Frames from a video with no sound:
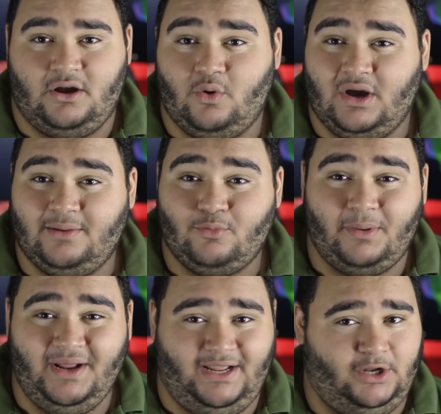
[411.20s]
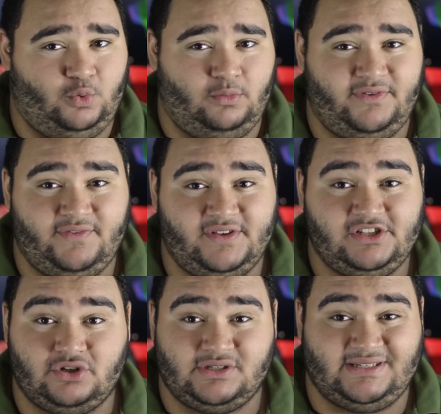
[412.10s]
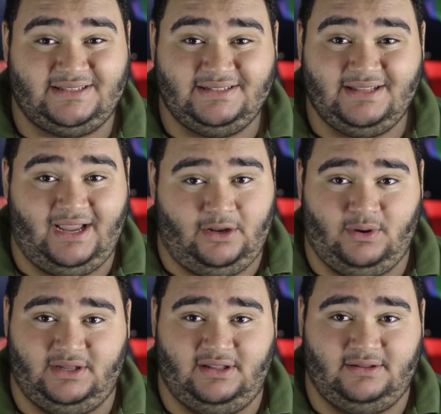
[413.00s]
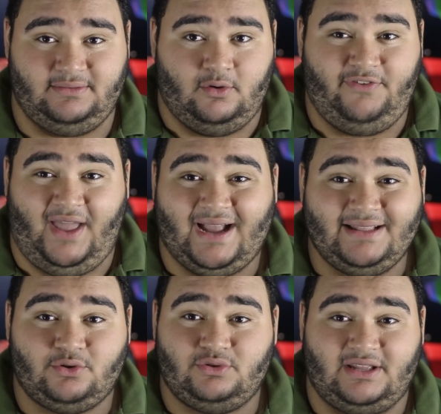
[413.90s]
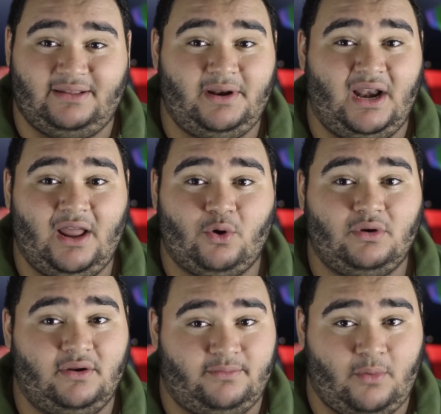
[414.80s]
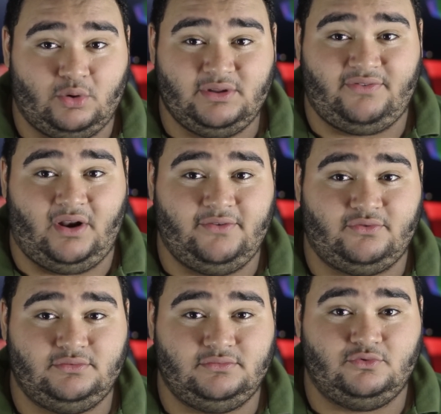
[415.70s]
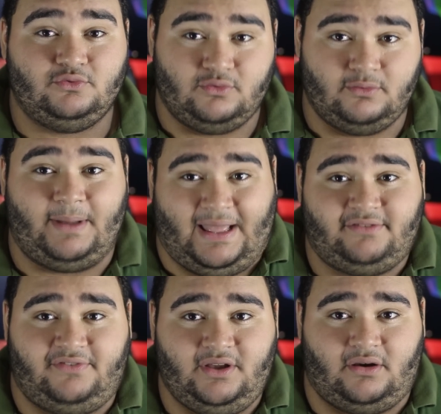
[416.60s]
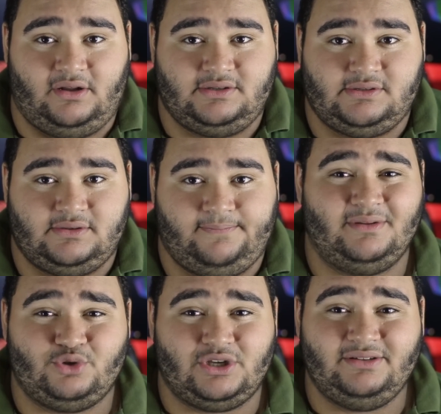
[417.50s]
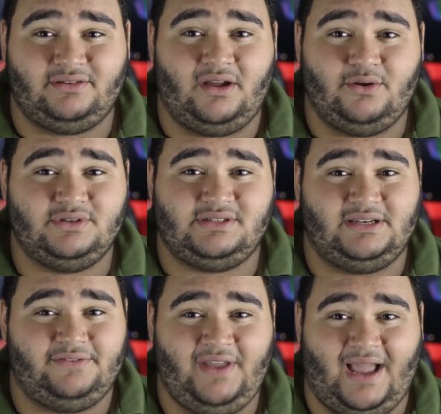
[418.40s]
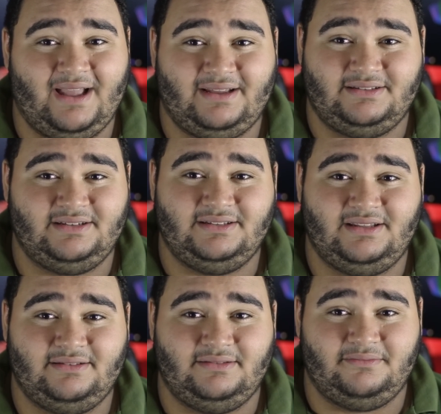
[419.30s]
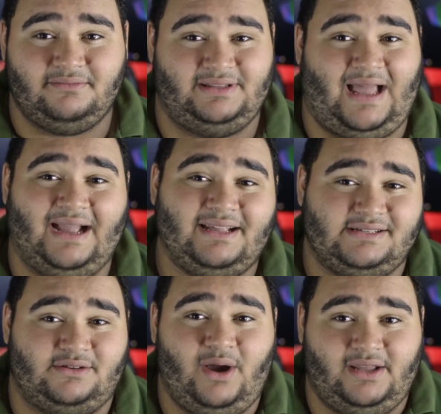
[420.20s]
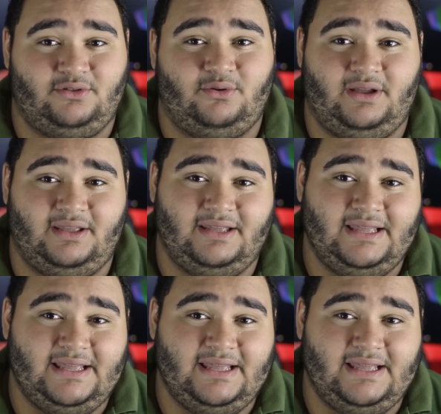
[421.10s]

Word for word: هو الموبايل حلو وفيه فيتشرز جديده حلوه جدا وفي حاجات كنت اتمنى انها تكون موجوده في الايفون وبقت فيه خلاص مشكله الاي او اس ان في حاجات كتير جدا بتعجز الواحد ان هو